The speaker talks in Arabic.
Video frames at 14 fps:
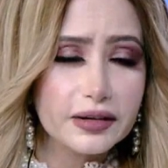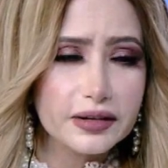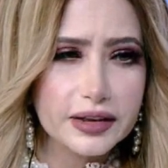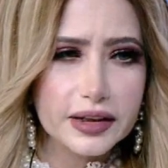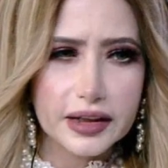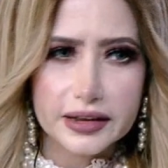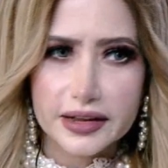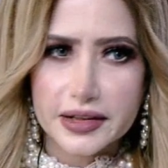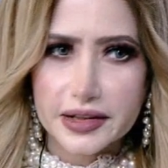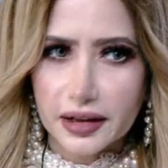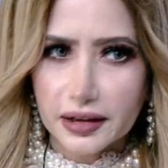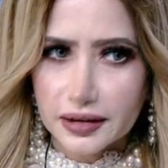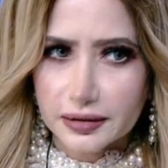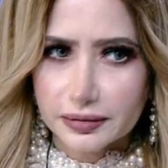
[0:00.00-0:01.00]
قررتي
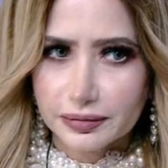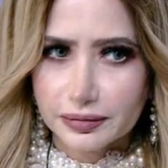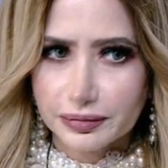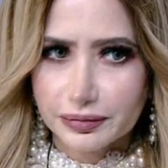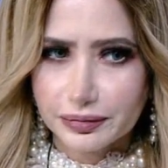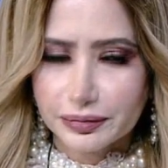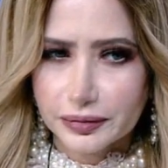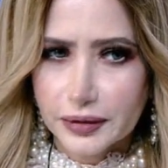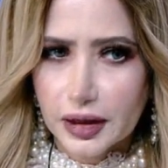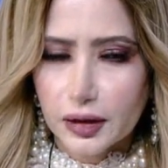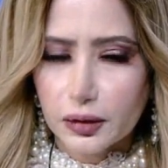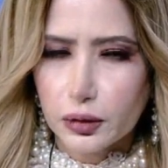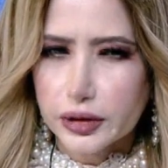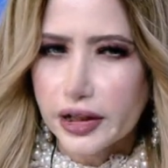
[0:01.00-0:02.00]
الاعتزال؟ لا
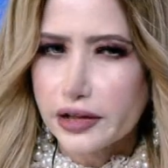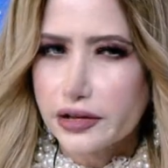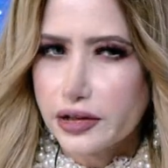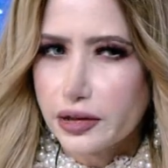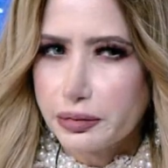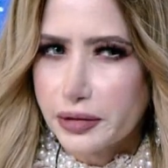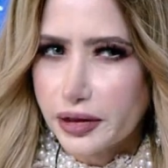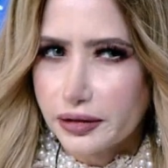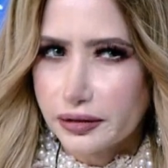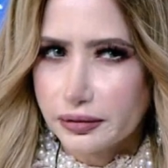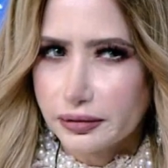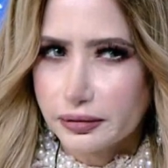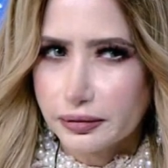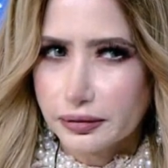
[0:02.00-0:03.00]

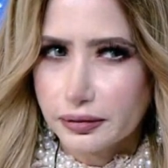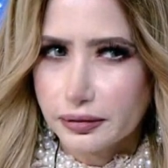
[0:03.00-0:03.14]
وتحجبتي؟